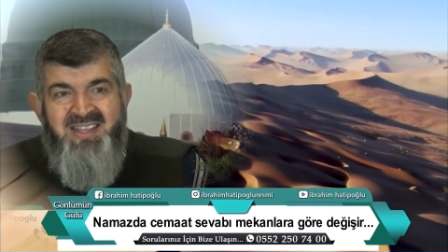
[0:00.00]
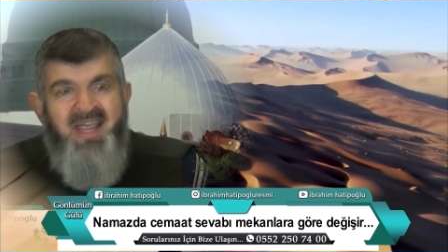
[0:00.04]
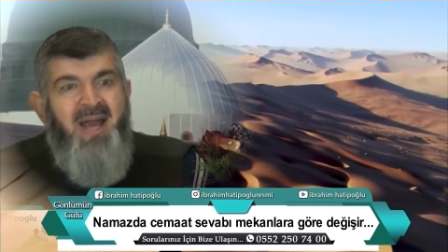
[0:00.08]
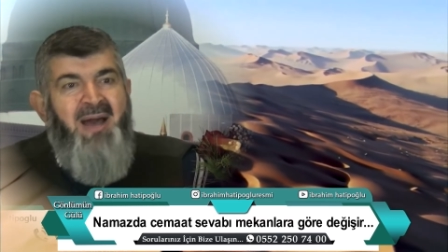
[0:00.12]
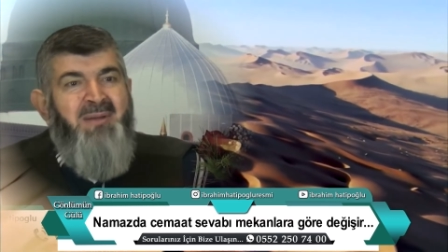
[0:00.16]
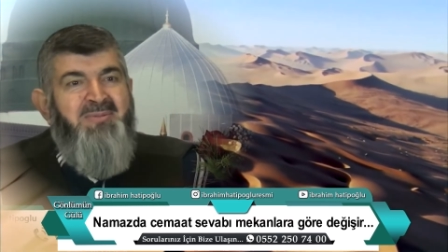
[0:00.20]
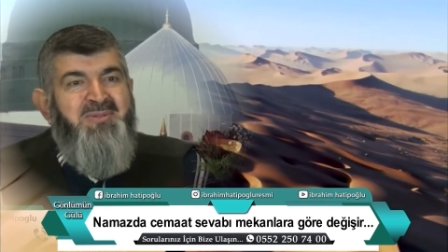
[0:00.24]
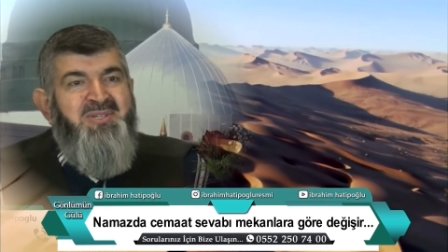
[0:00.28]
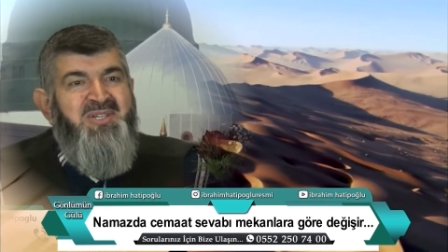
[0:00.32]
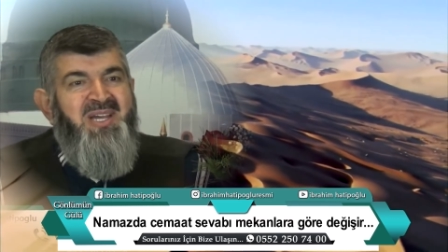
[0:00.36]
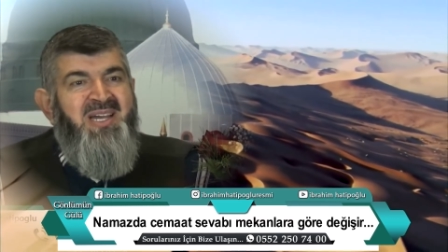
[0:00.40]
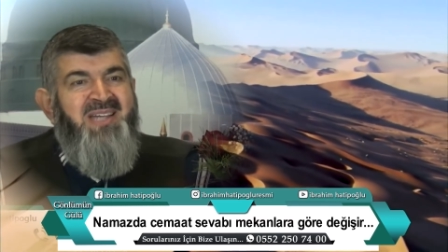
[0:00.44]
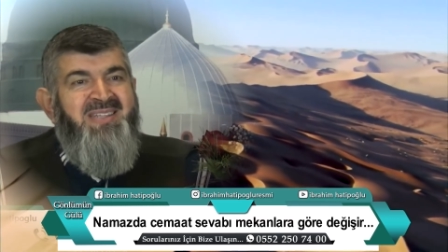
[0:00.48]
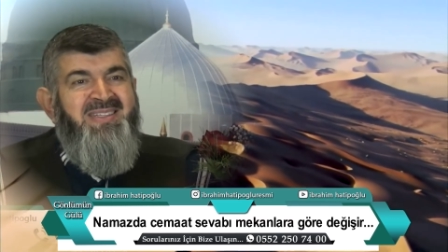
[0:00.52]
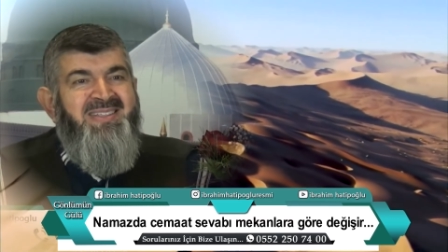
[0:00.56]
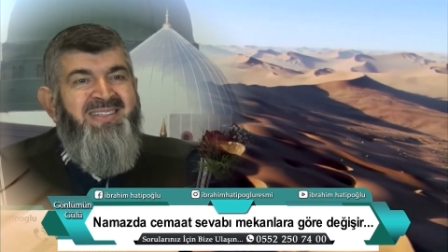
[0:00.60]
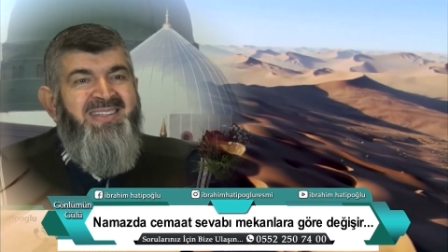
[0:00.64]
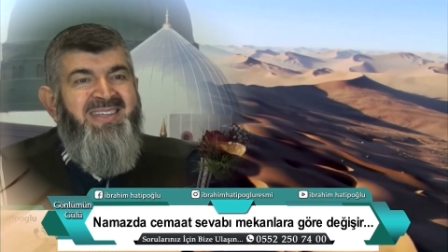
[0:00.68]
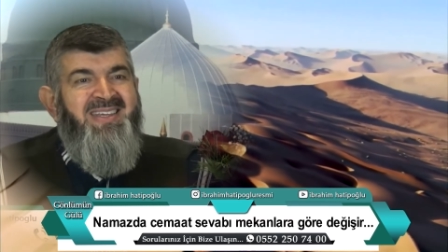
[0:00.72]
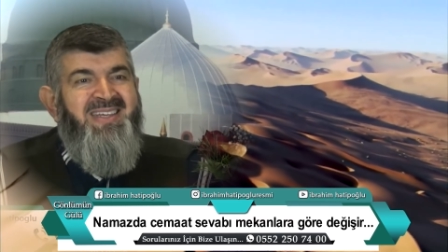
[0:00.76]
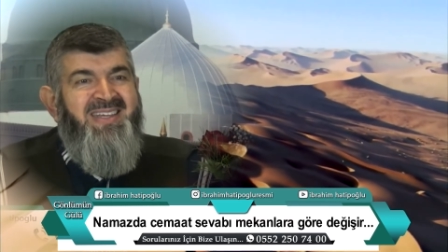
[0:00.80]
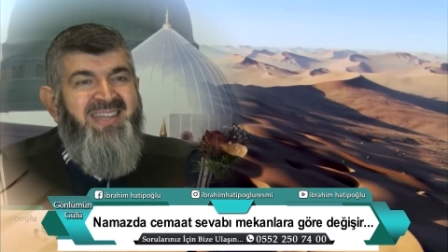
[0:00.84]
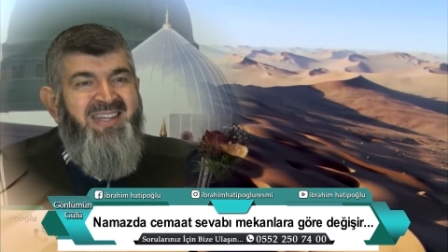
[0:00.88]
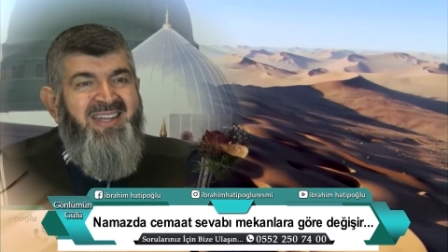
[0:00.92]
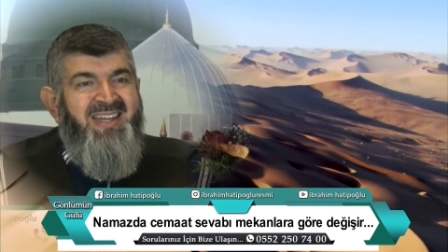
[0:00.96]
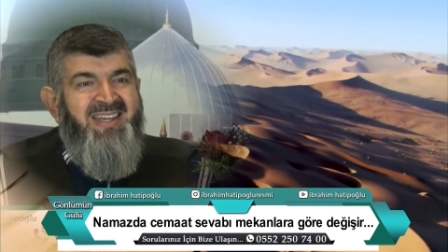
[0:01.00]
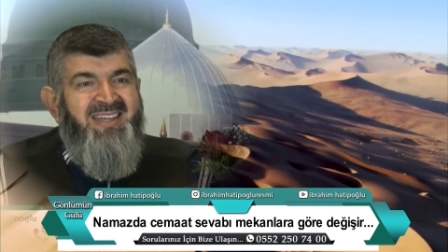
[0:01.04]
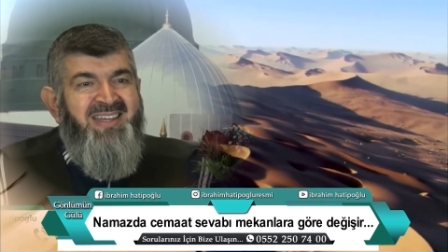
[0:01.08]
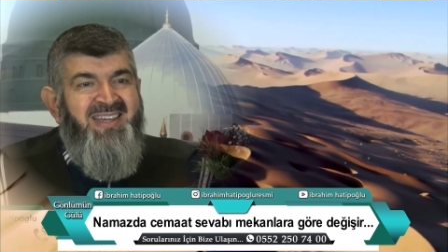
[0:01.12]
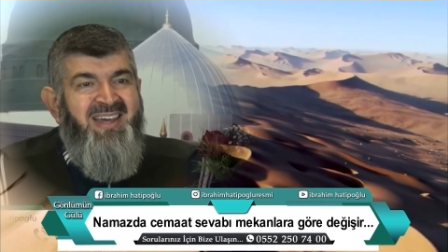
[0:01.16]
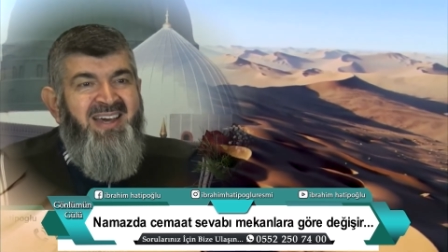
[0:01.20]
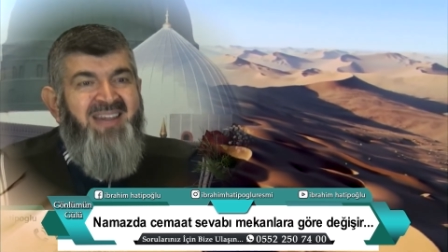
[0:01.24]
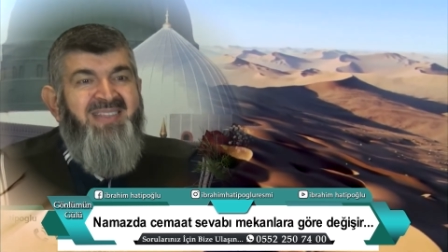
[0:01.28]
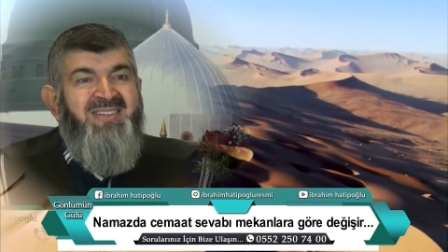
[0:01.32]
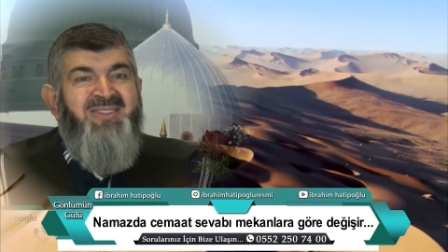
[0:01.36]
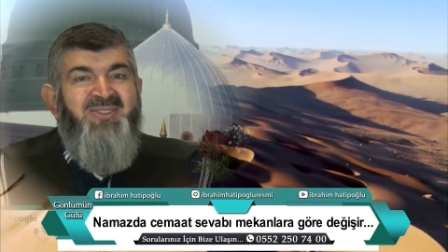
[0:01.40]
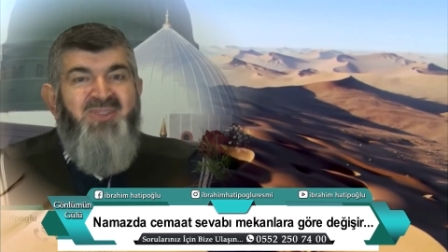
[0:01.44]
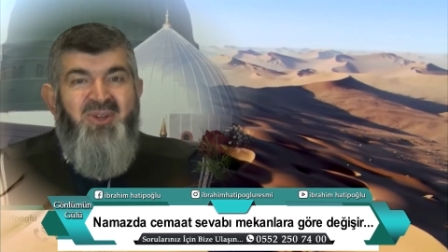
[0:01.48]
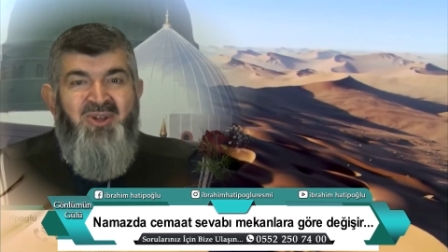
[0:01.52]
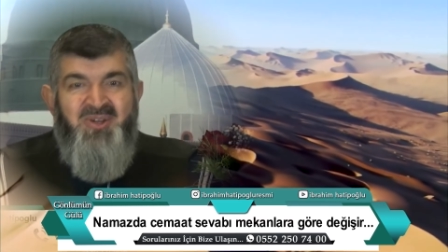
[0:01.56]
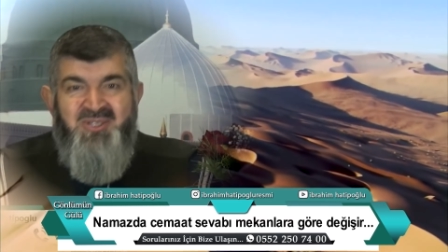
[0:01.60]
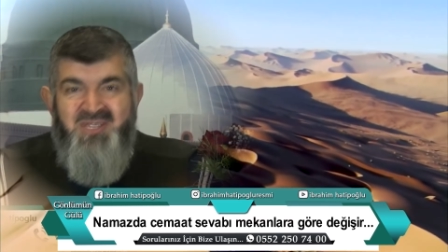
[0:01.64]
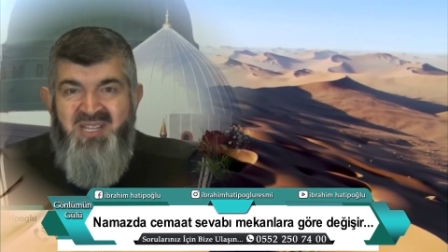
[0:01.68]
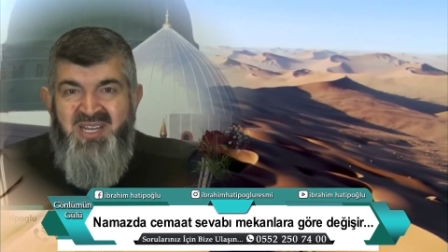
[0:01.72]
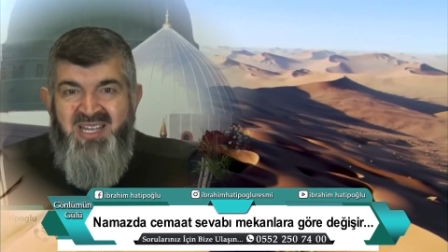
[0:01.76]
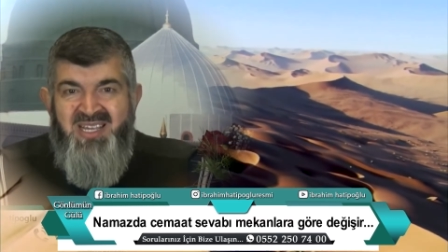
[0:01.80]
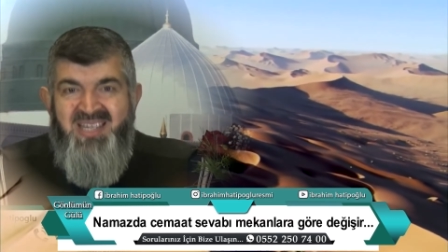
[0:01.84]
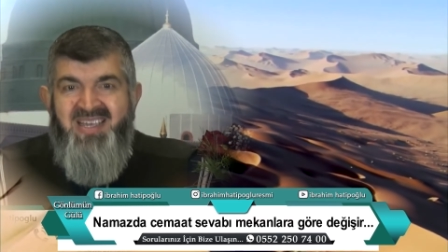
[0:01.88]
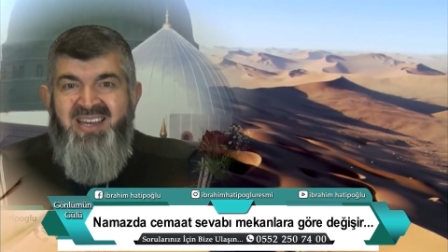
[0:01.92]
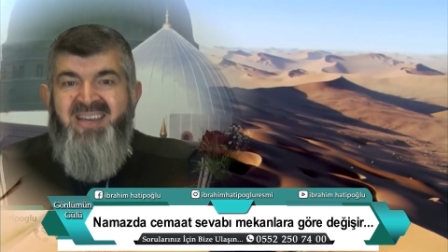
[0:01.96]
Ne yapacaksın? 2 rekat,
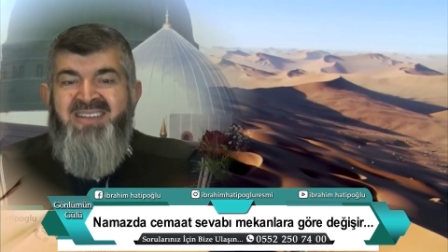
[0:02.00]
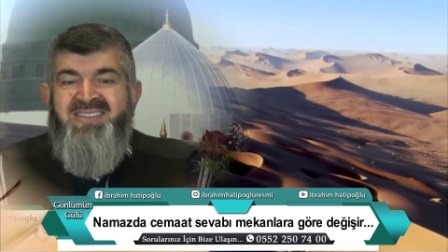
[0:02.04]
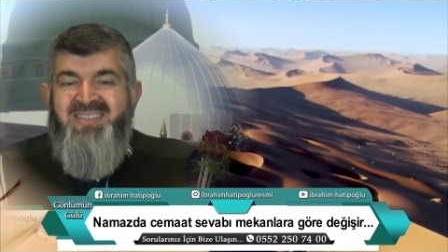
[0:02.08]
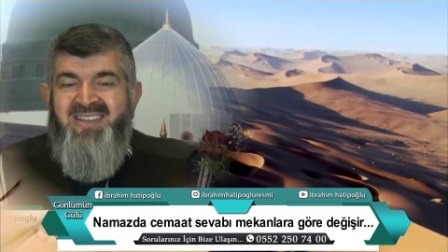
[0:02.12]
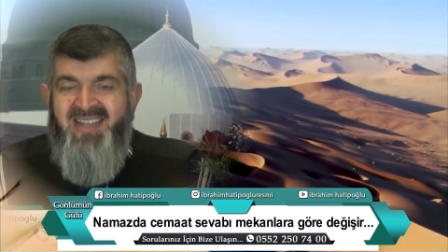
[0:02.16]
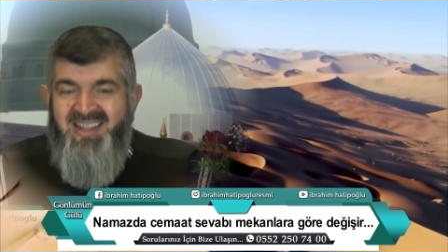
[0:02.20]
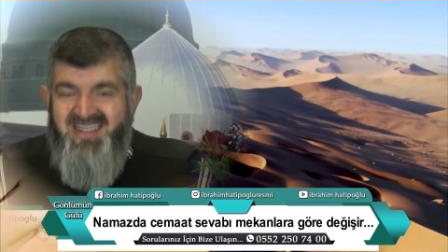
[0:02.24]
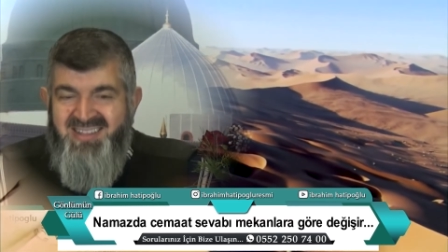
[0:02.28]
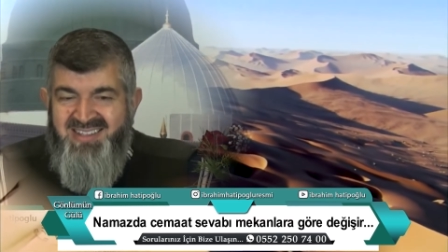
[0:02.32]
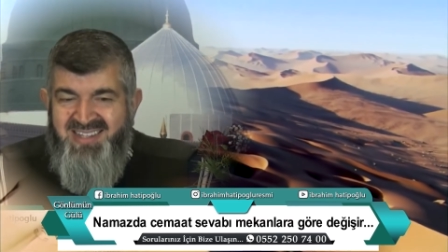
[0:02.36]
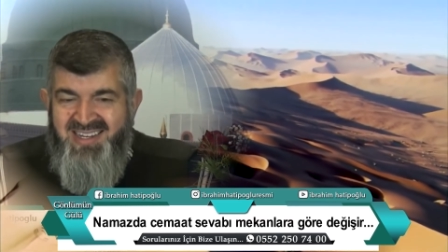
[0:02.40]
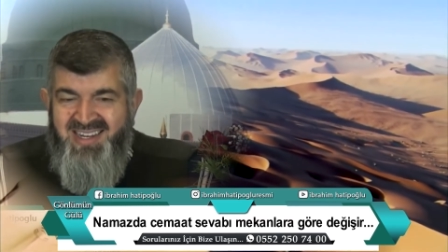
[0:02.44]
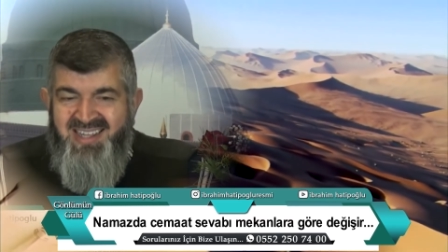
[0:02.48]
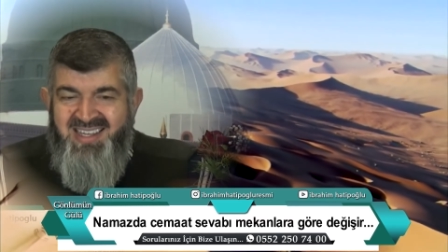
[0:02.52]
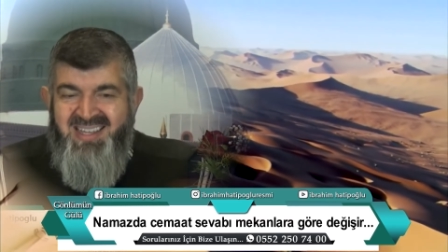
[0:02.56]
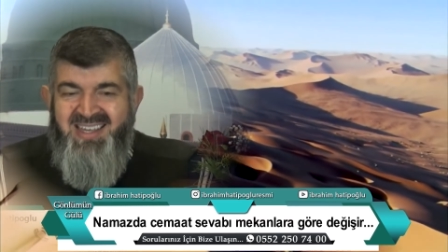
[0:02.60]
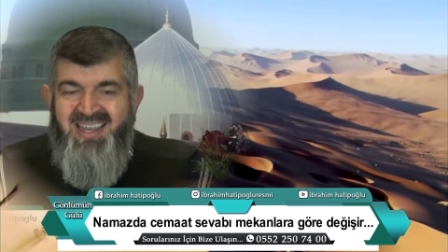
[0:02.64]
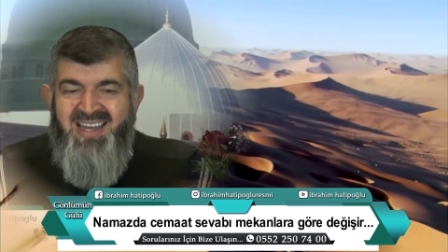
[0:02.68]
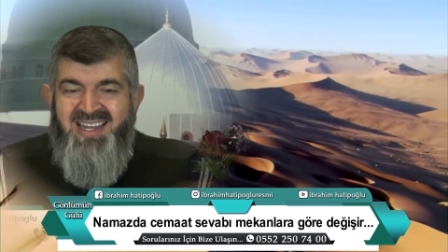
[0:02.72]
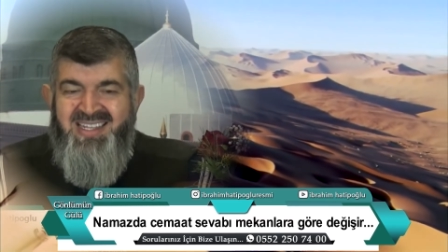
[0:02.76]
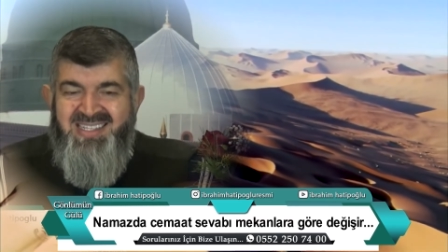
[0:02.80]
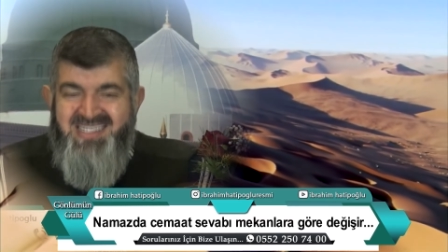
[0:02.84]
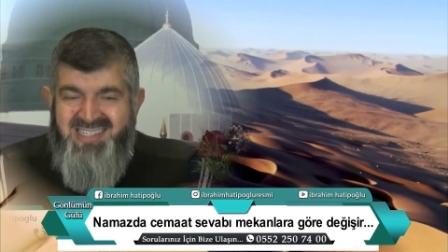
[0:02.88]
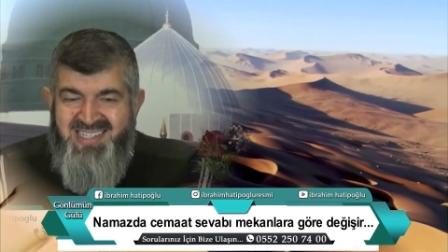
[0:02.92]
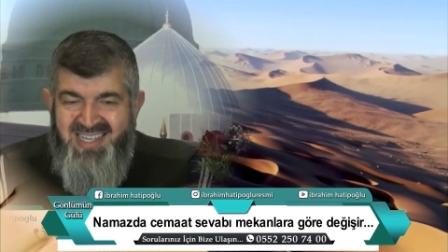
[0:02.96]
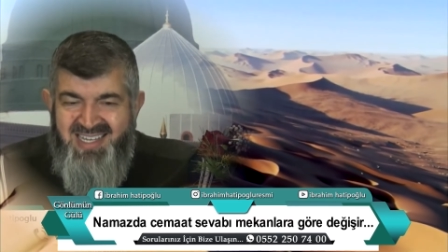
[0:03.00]
4 rekat, 6 rekat,